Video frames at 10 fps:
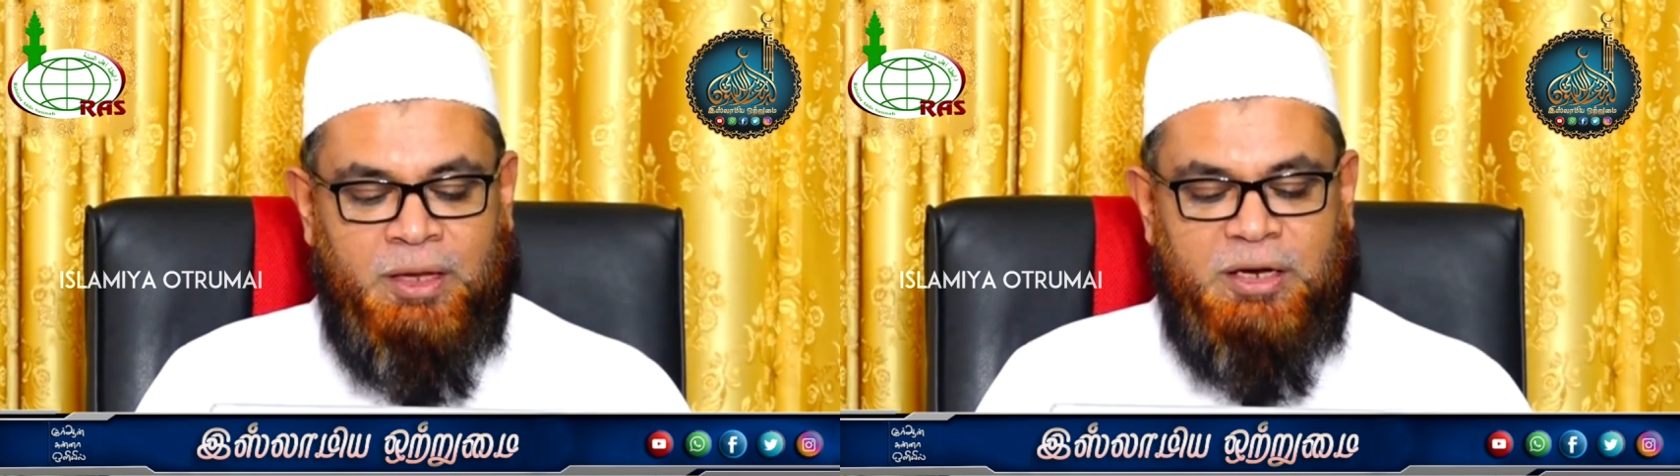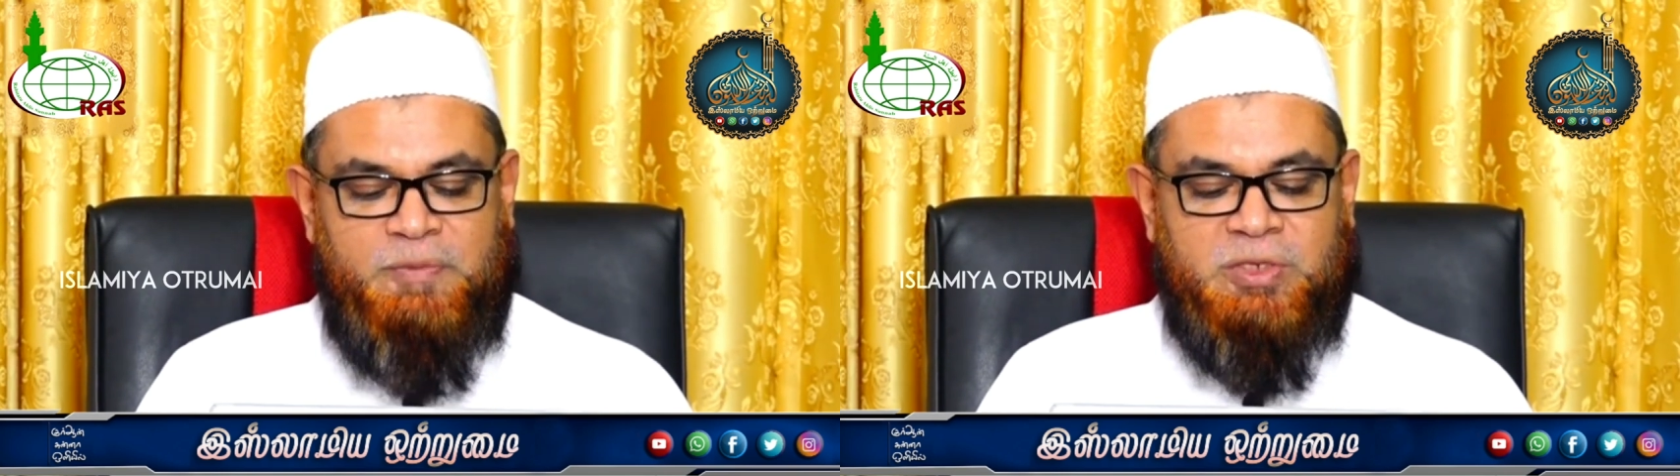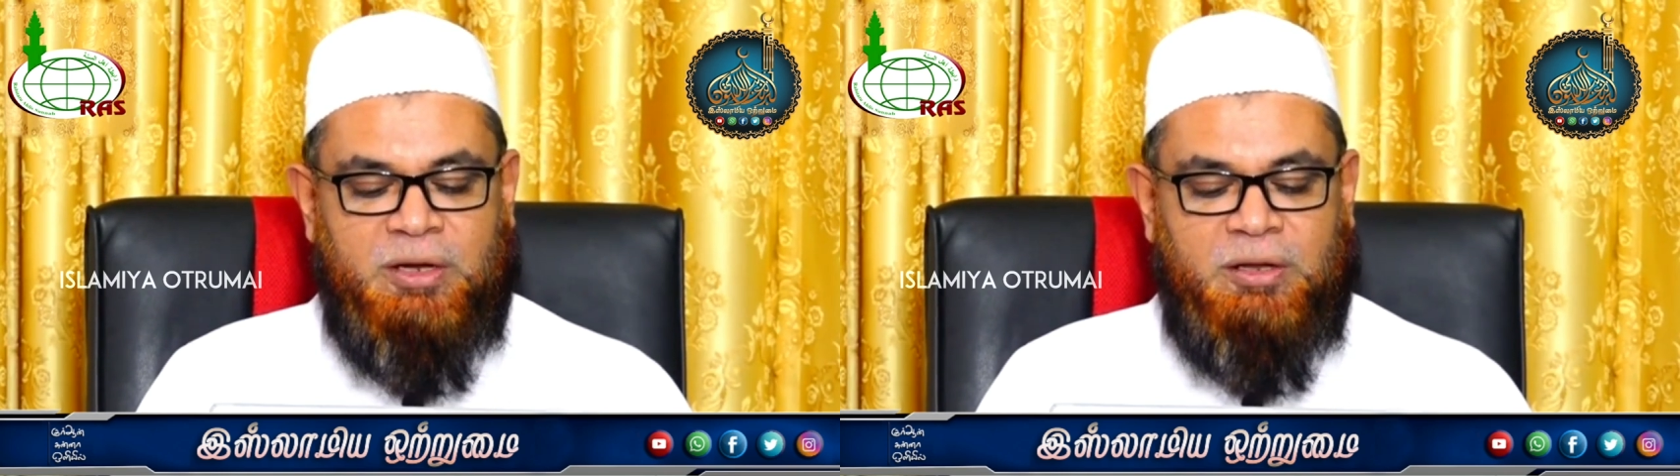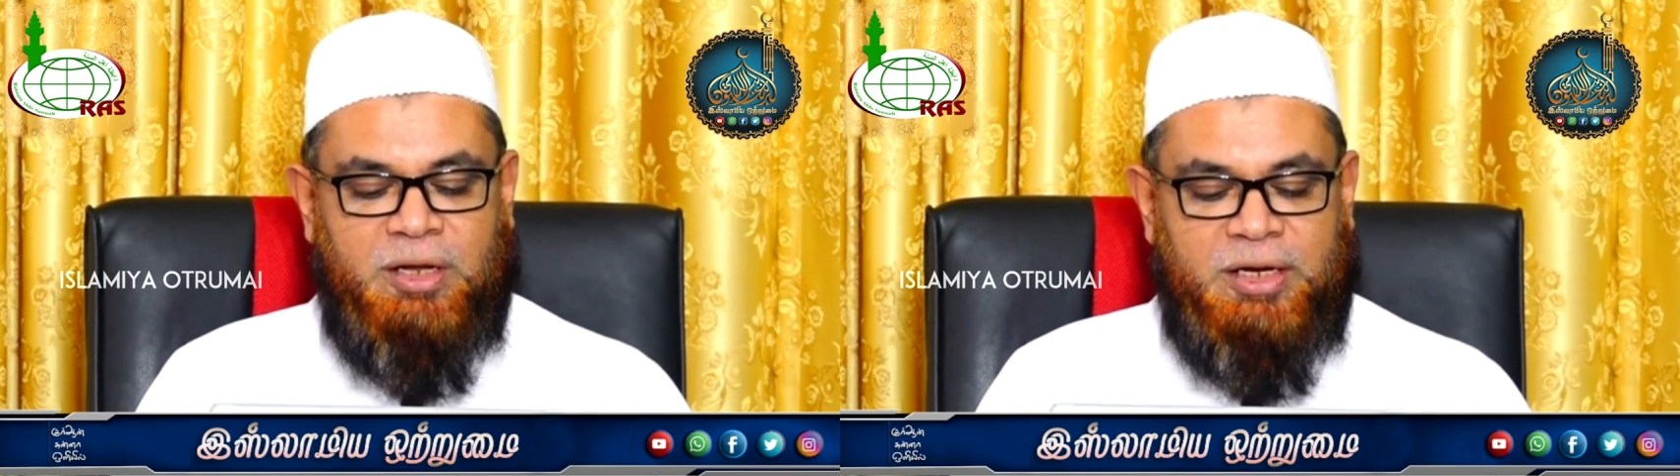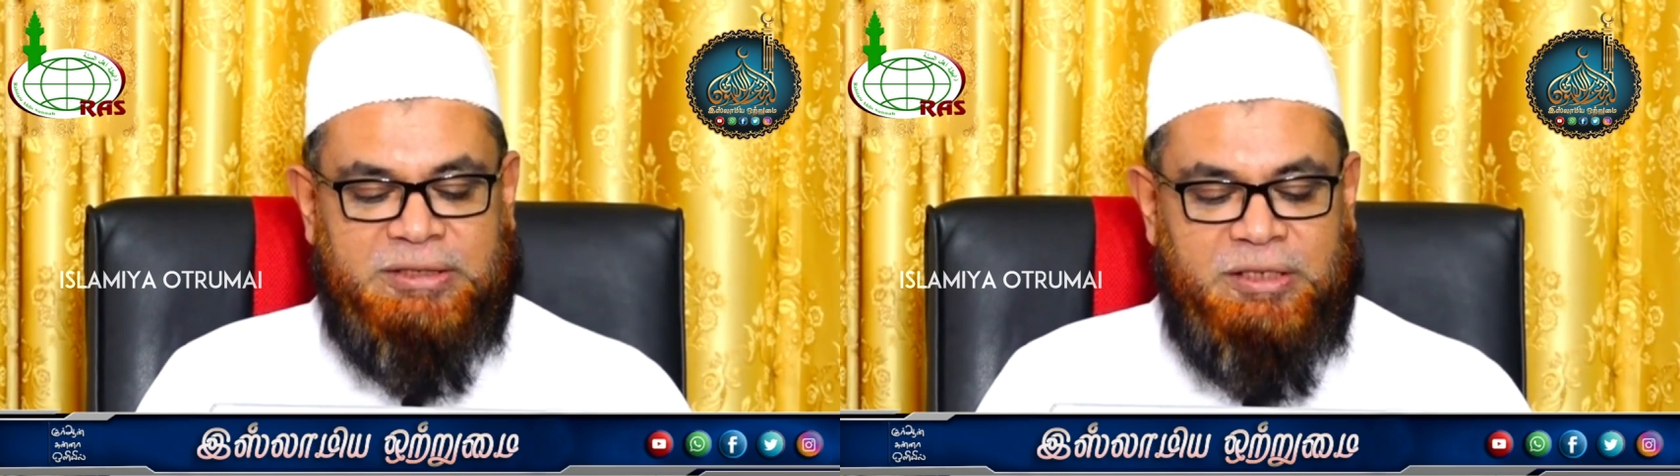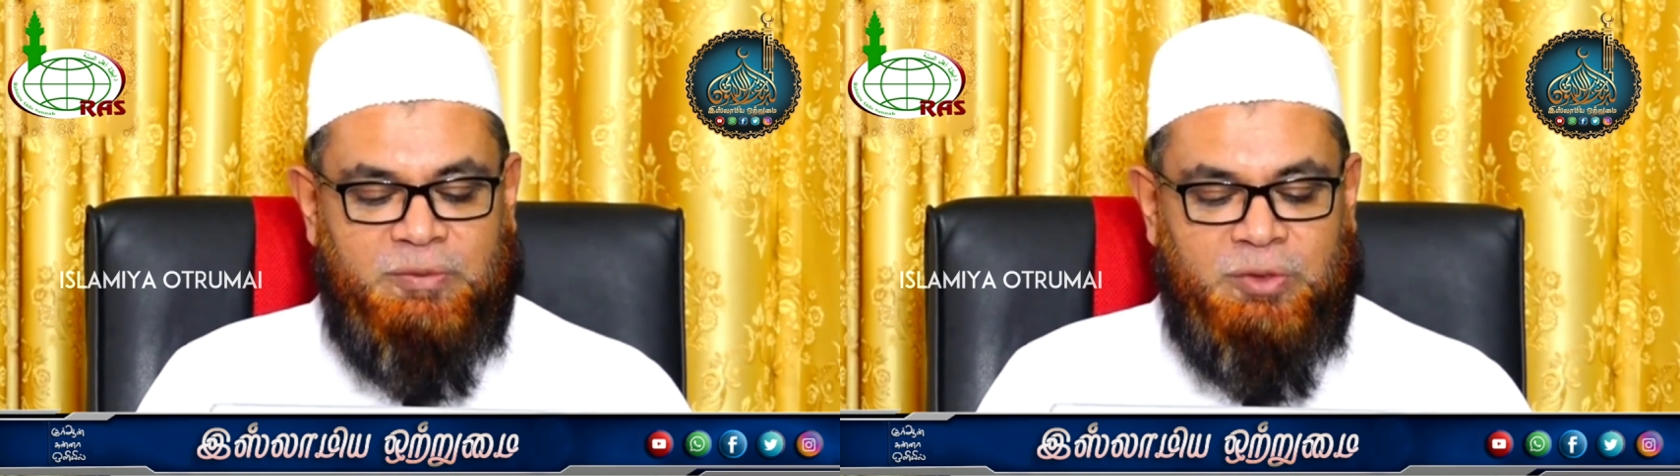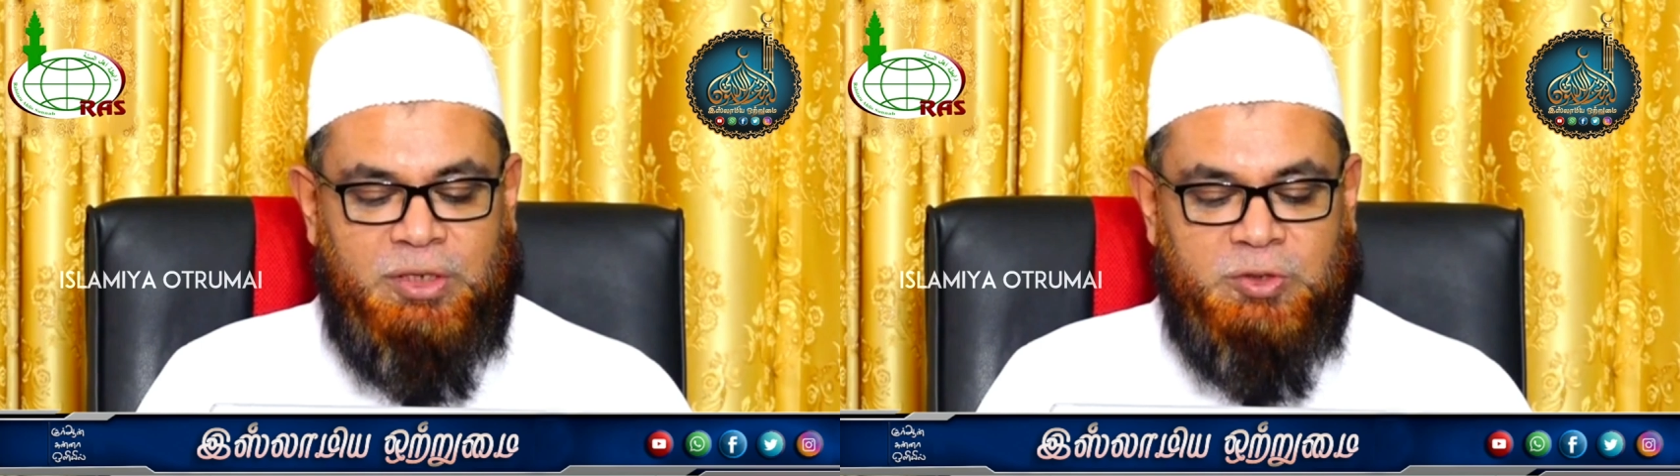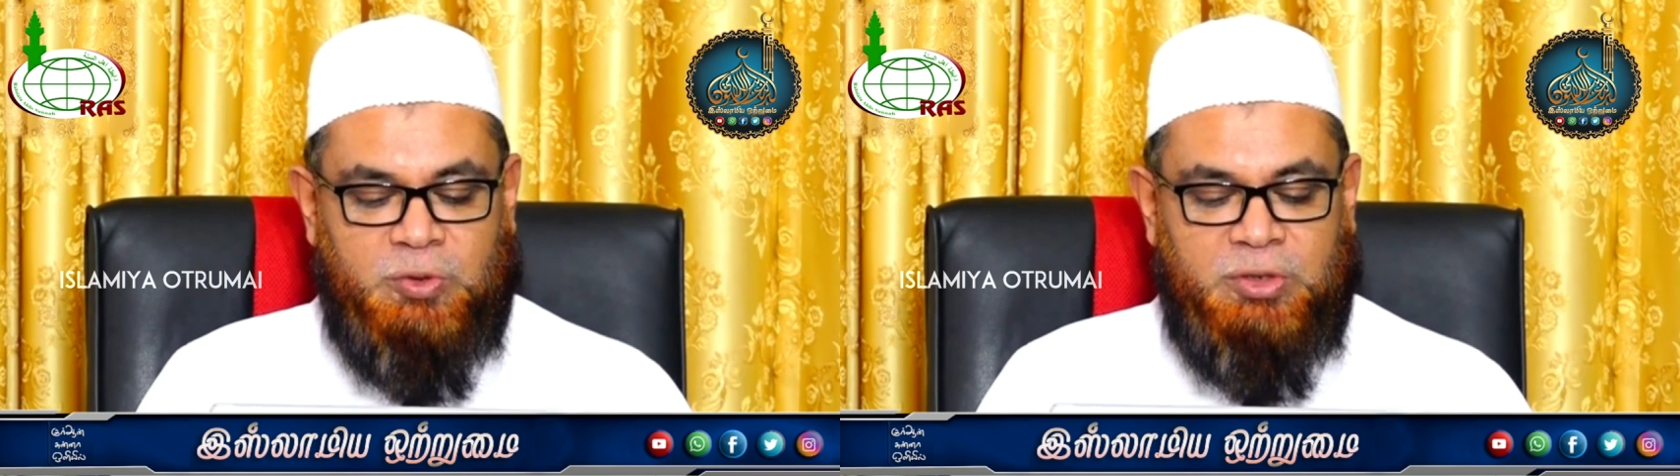நபி சொல்லா அலிஸ்லாம்
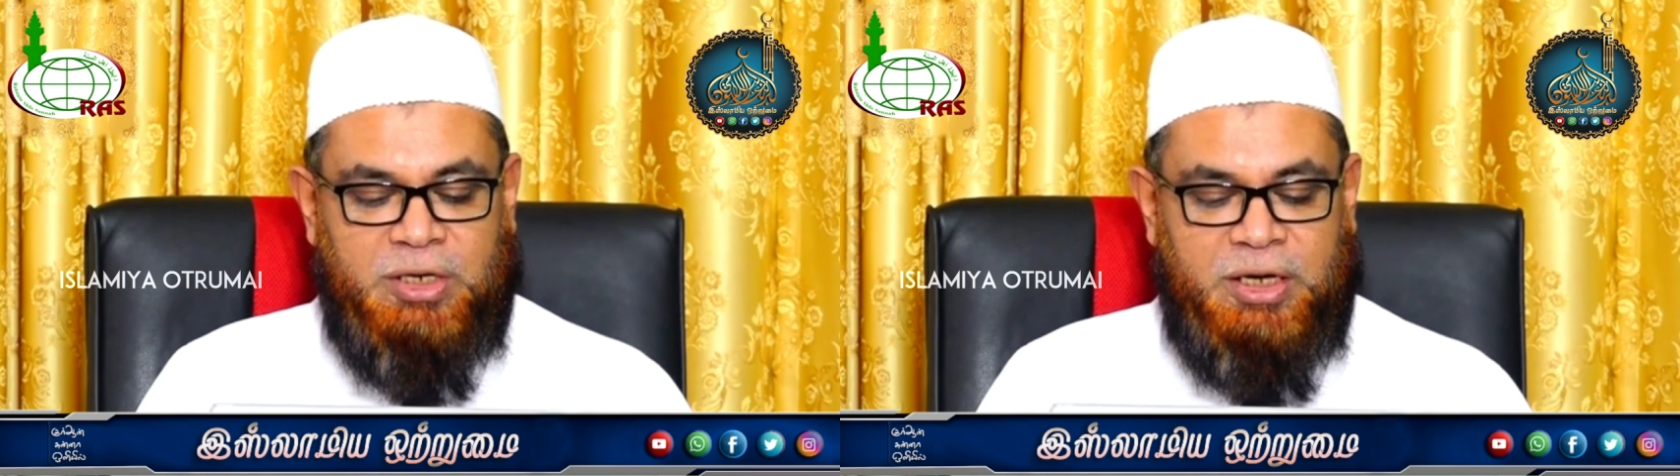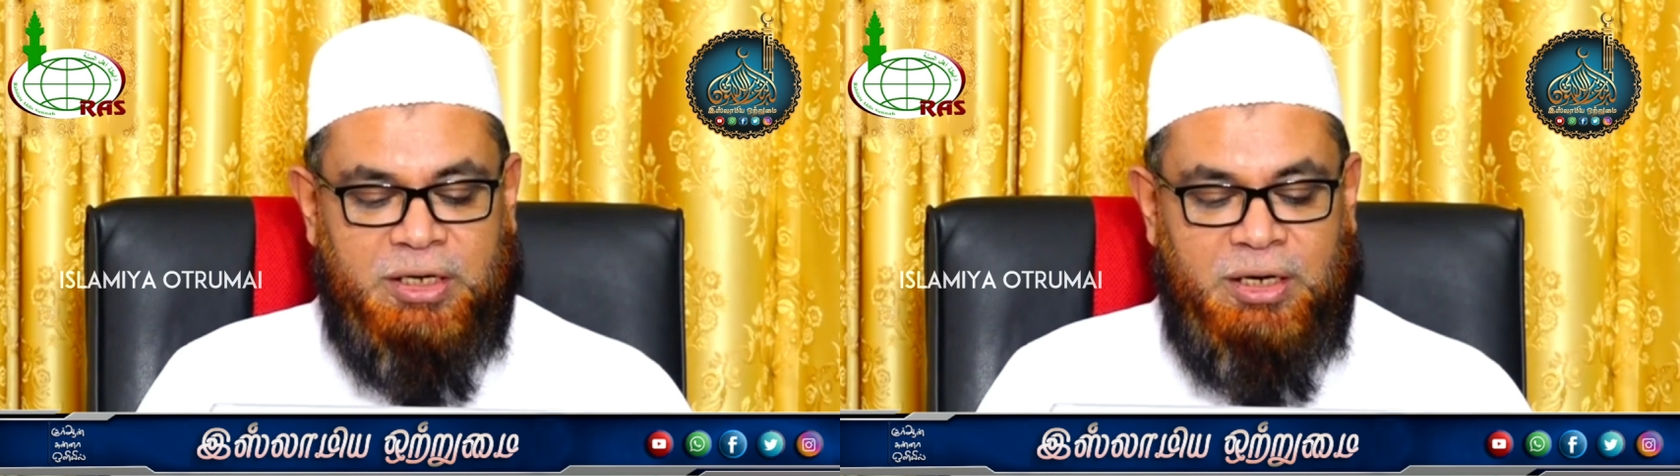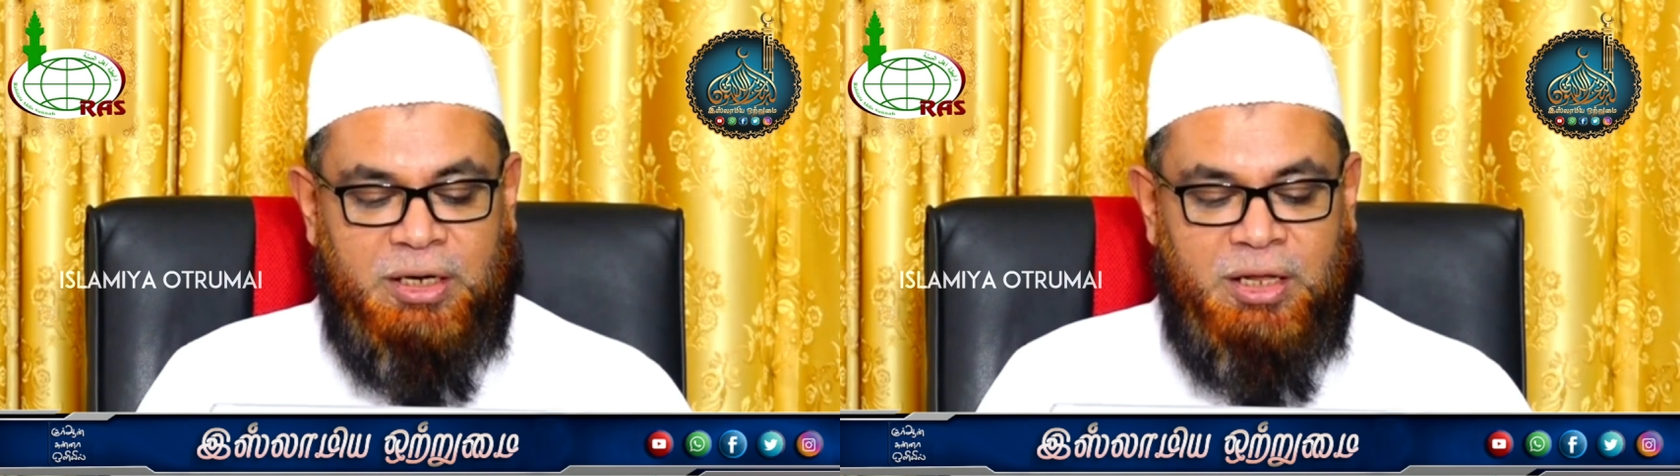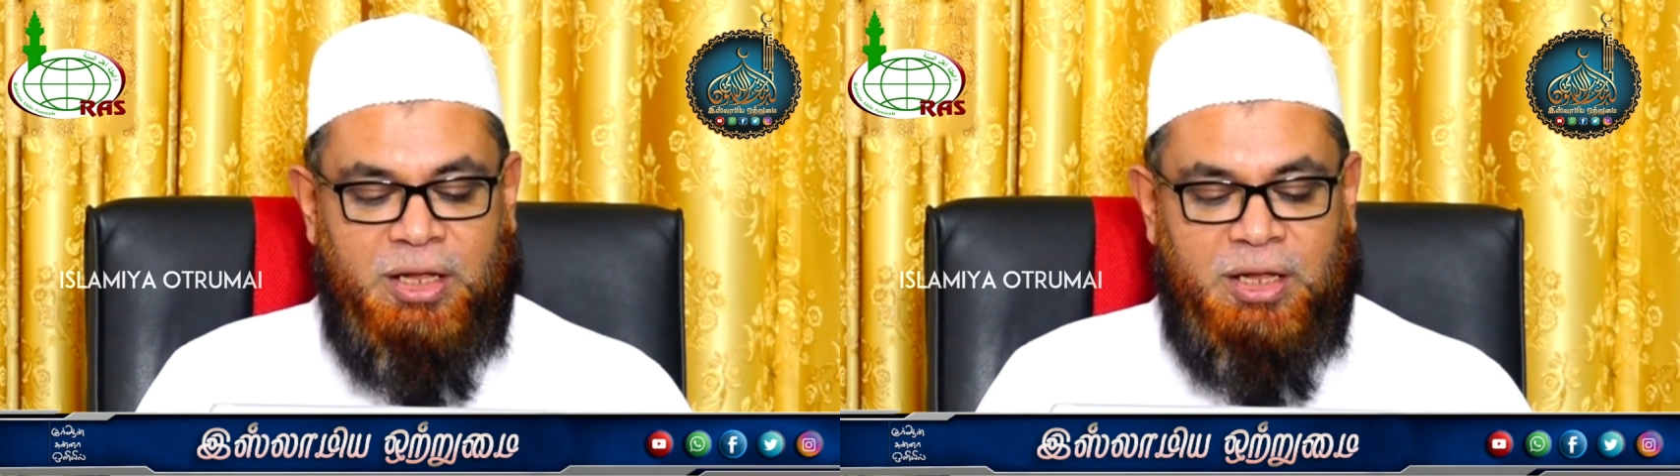அவர்கள் சொல்கிறார்கள்